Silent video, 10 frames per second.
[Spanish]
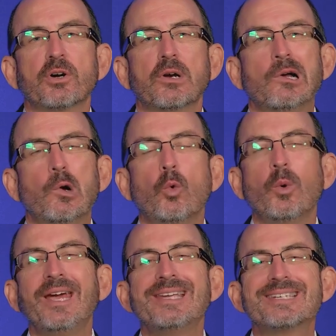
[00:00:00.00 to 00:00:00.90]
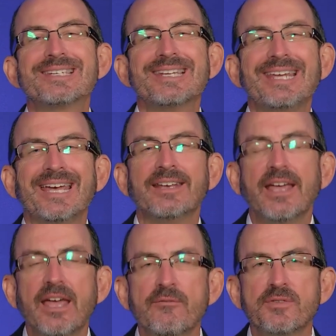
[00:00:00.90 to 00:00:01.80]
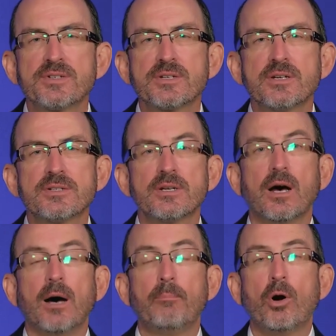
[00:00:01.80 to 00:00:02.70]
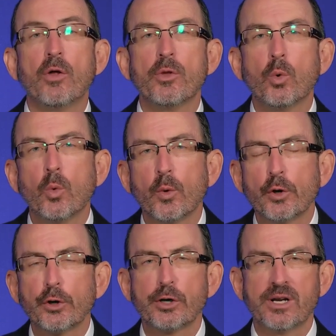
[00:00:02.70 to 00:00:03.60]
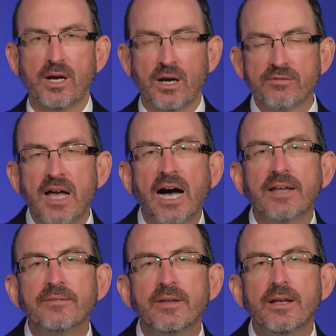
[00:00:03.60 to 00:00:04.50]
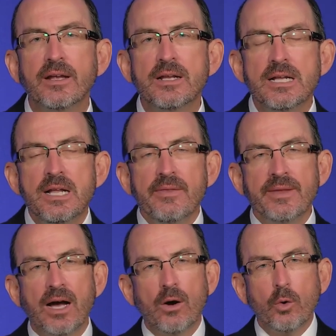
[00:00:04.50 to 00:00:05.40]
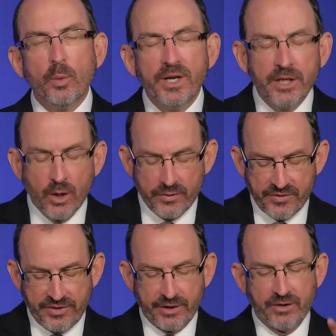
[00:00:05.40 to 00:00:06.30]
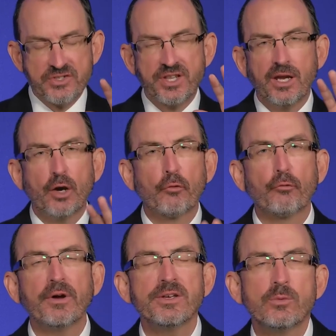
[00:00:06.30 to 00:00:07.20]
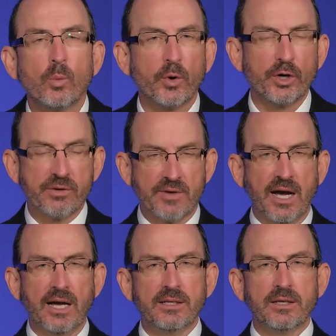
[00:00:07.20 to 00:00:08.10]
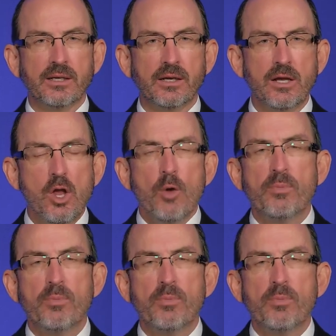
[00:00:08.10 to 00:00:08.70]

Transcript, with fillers: largo de la Biblia vemos que hay un énfasis en torno a la palabra de Dios. Sabemos que existe la palabra escrita de Dios,